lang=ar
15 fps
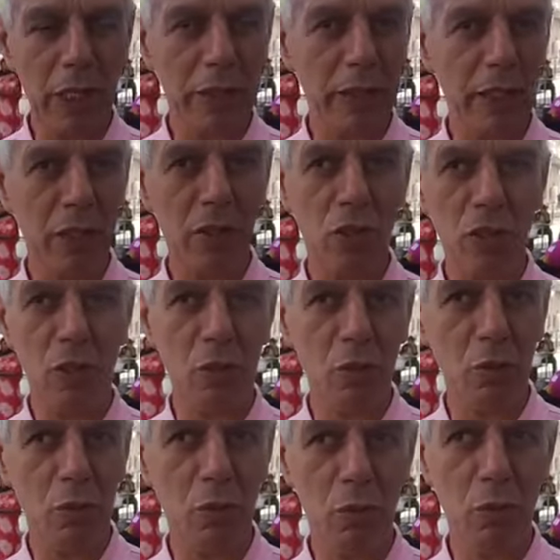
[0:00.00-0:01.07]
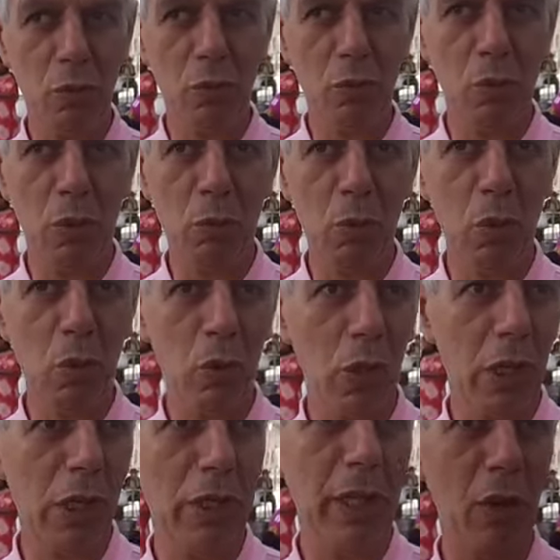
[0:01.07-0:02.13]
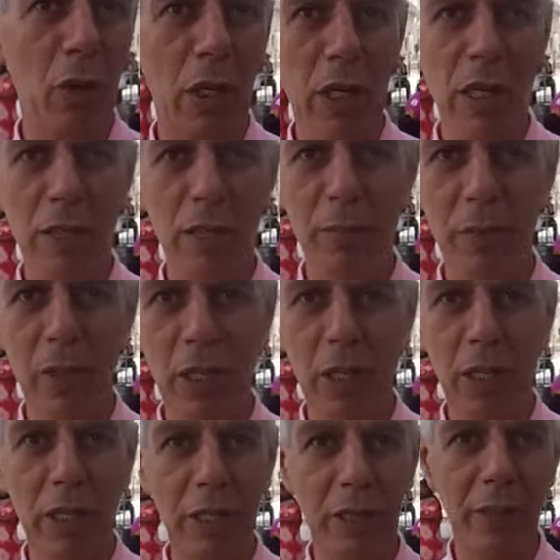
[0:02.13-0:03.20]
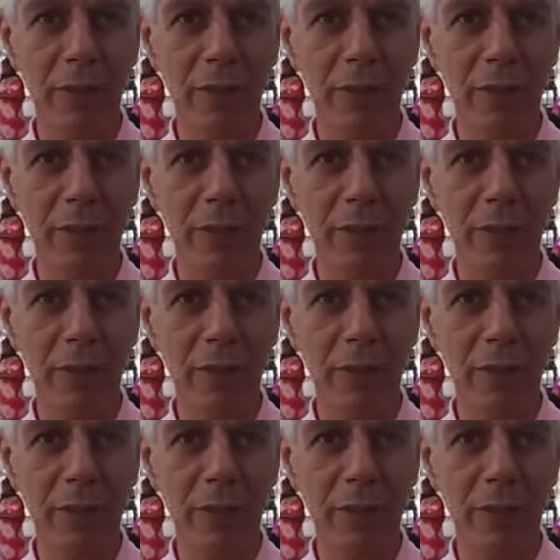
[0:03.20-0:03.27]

على الترشح والمرور للدور القادم ان شاء الله